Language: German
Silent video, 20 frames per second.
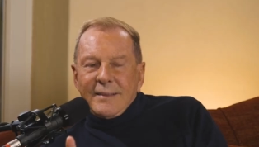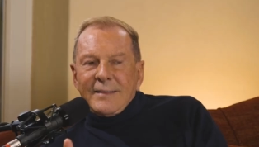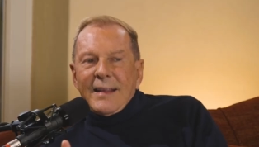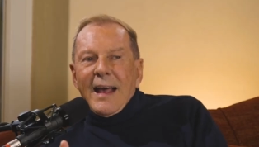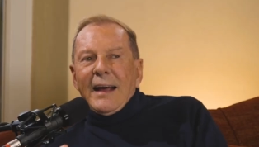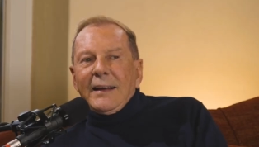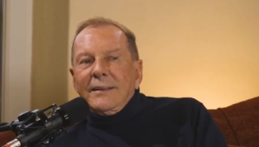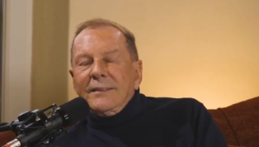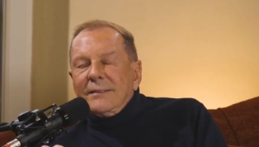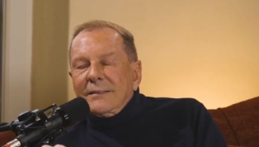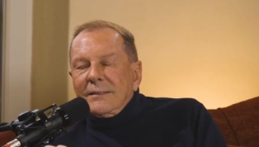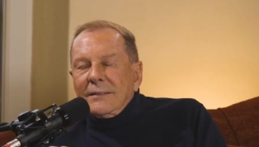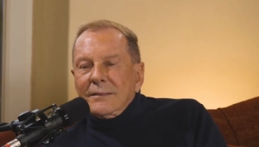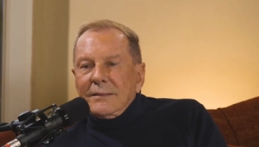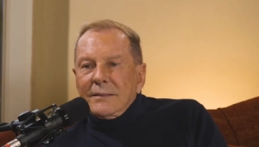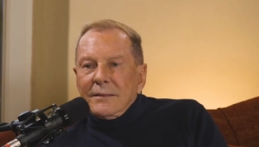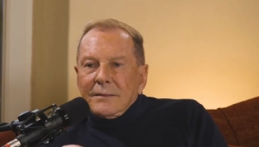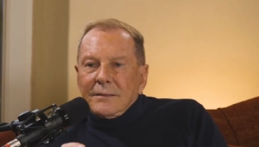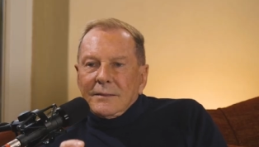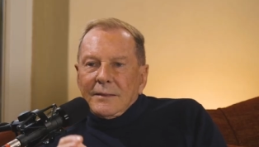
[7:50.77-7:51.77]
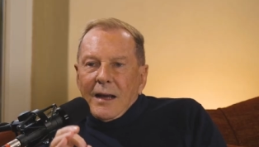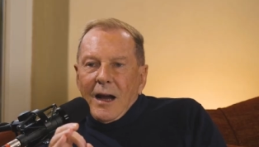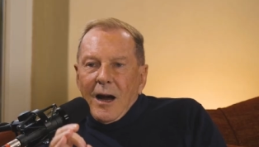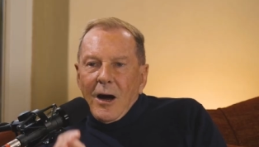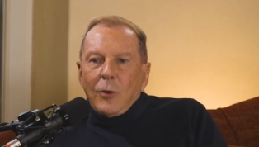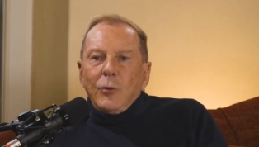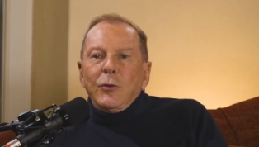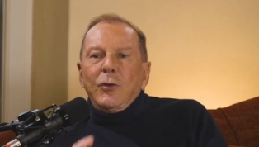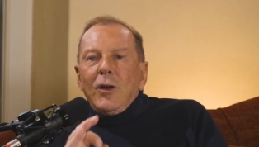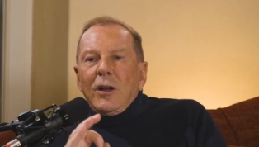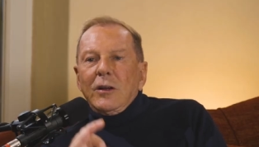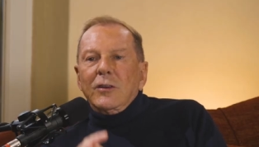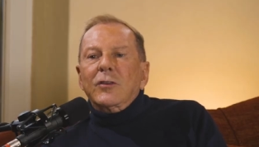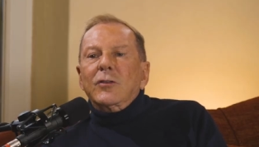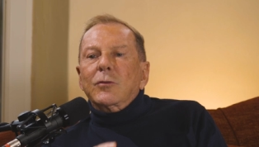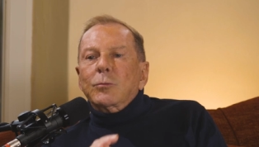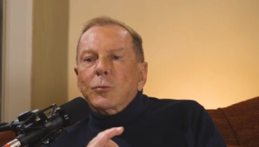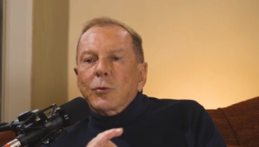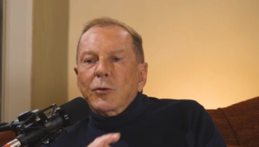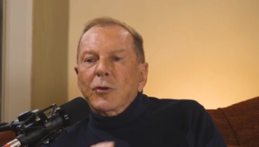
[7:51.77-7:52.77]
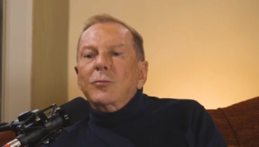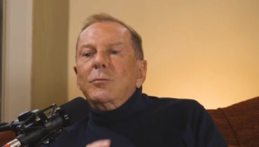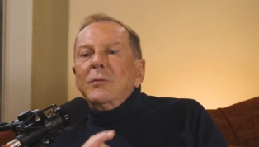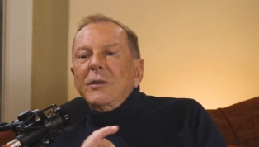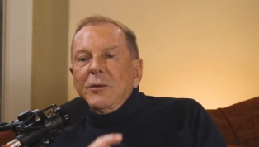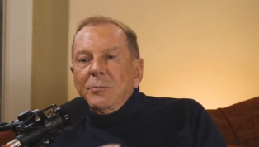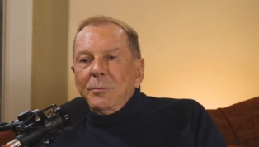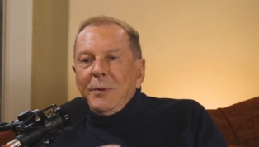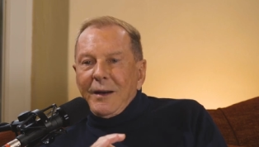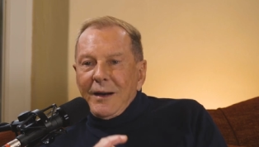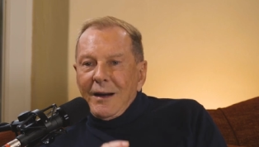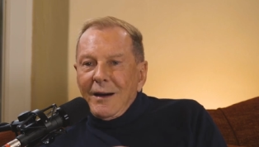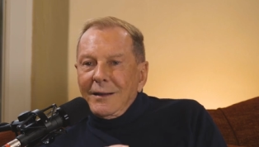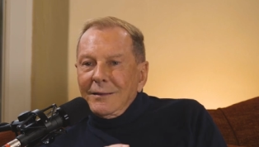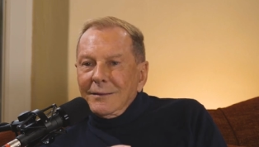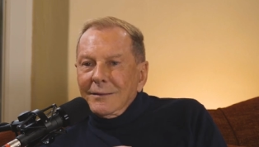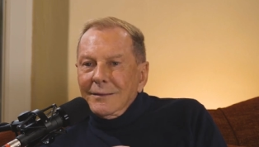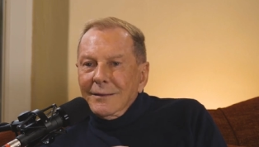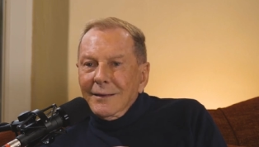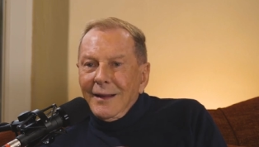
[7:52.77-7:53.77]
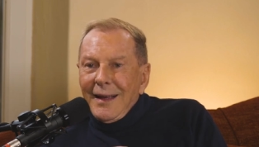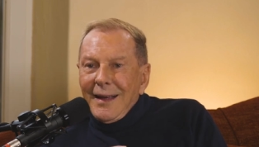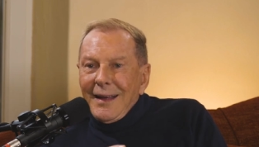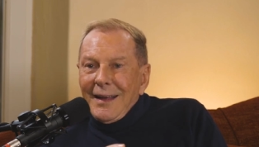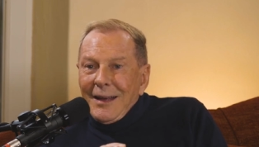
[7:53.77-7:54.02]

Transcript: Also das heißt, der Hausarzt muss mich beraten,